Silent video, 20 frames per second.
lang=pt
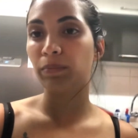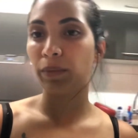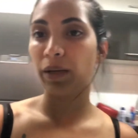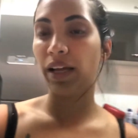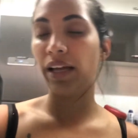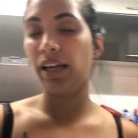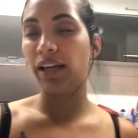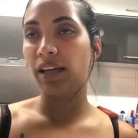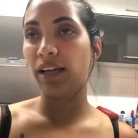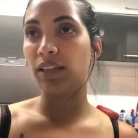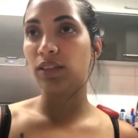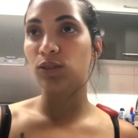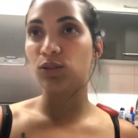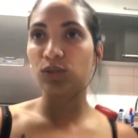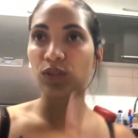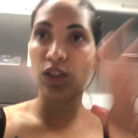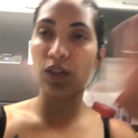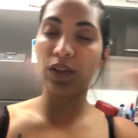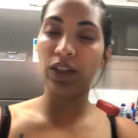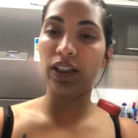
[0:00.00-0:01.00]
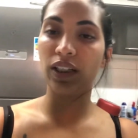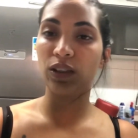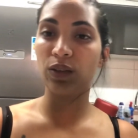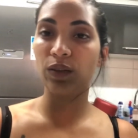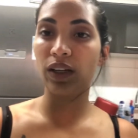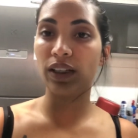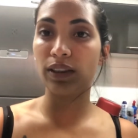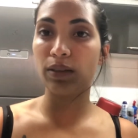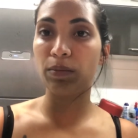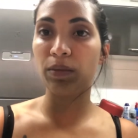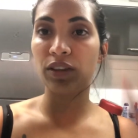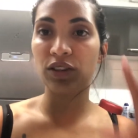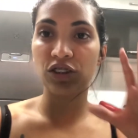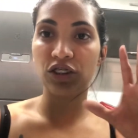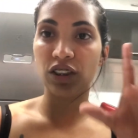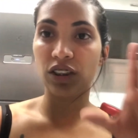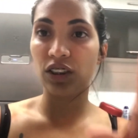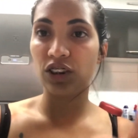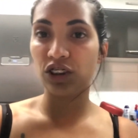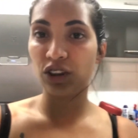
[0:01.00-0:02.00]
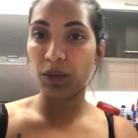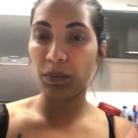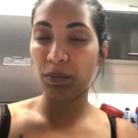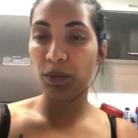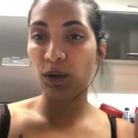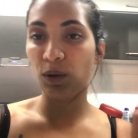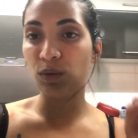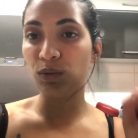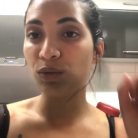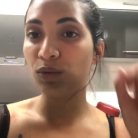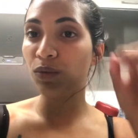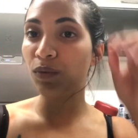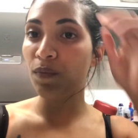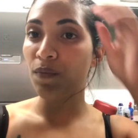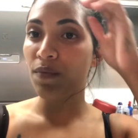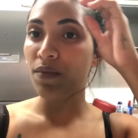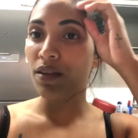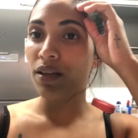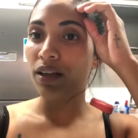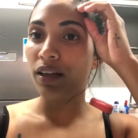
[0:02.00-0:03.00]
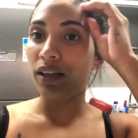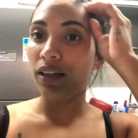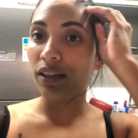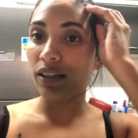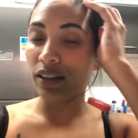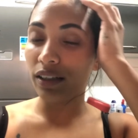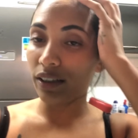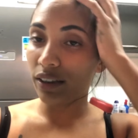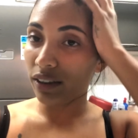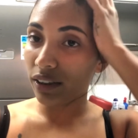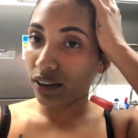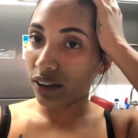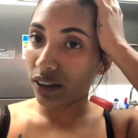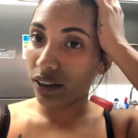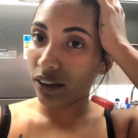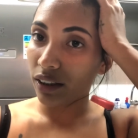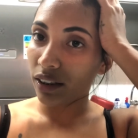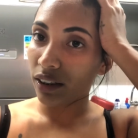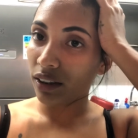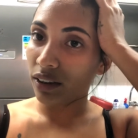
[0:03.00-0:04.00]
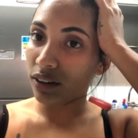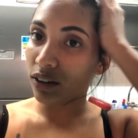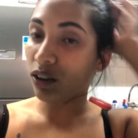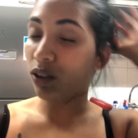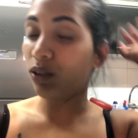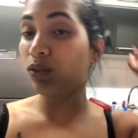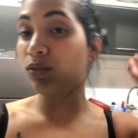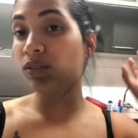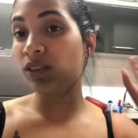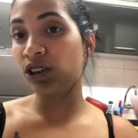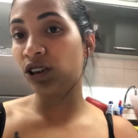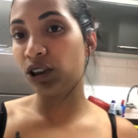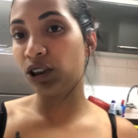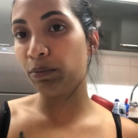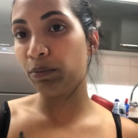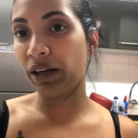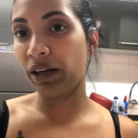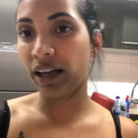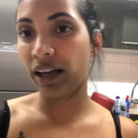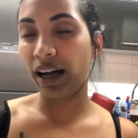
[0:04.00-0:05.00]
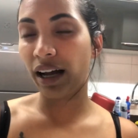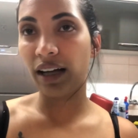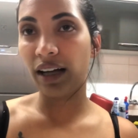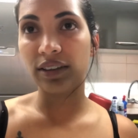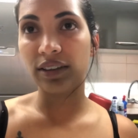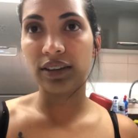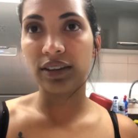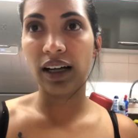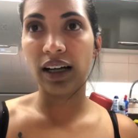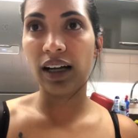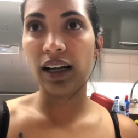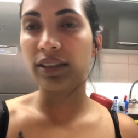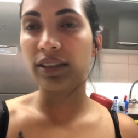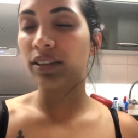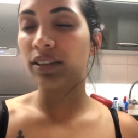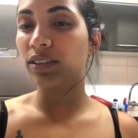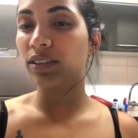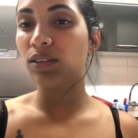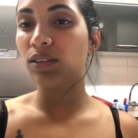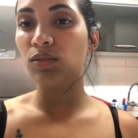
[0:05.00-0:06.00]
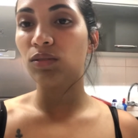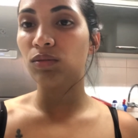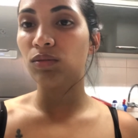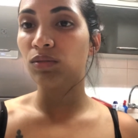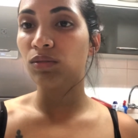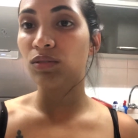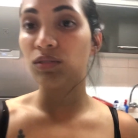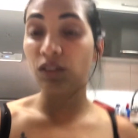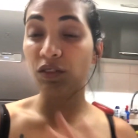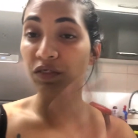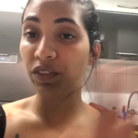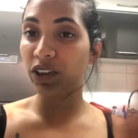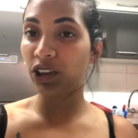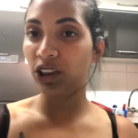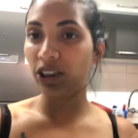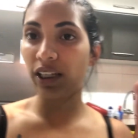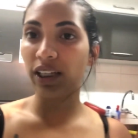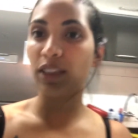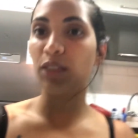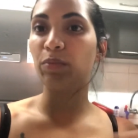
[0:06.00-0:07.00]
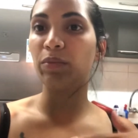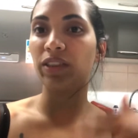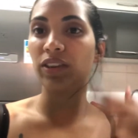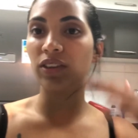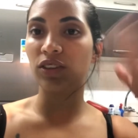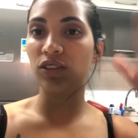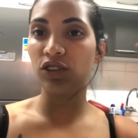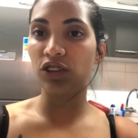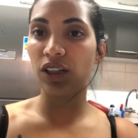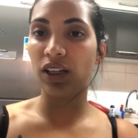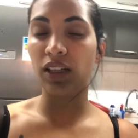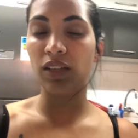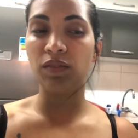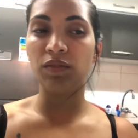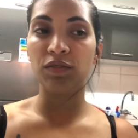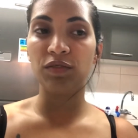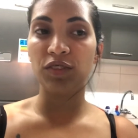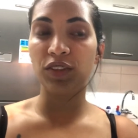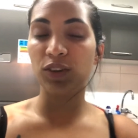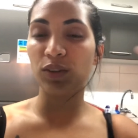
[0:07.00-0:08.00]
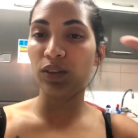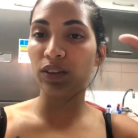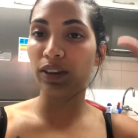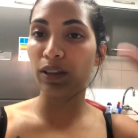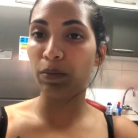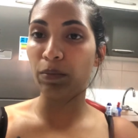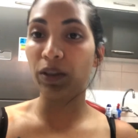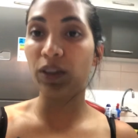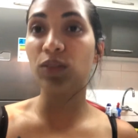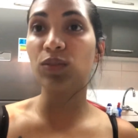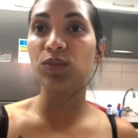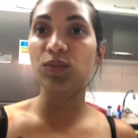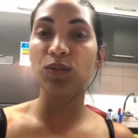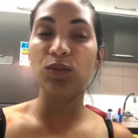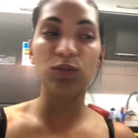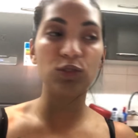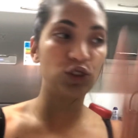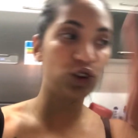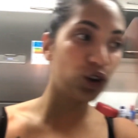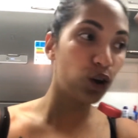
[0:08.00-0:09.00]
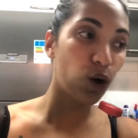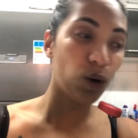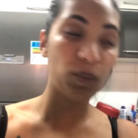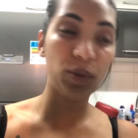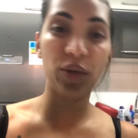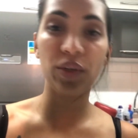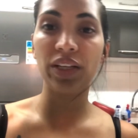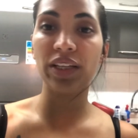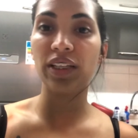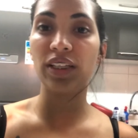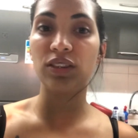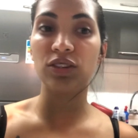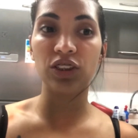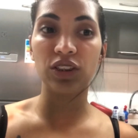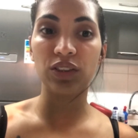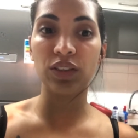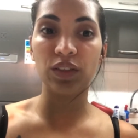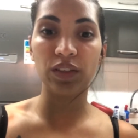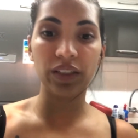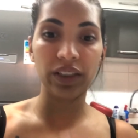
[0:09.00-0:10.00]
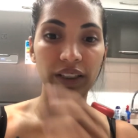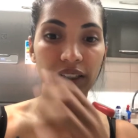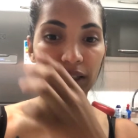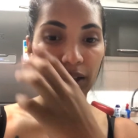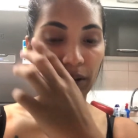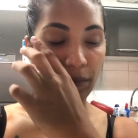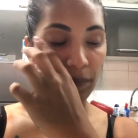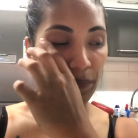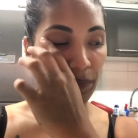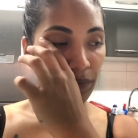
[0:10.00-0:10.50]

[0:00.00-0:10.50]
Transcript: é, tudo que eu queria do casamento já deixei pronto. E só não deixei marcada a data, não, não fechei nada, mas eu já fiz o orçamento do, de como eu queria, do jeito que eu queria.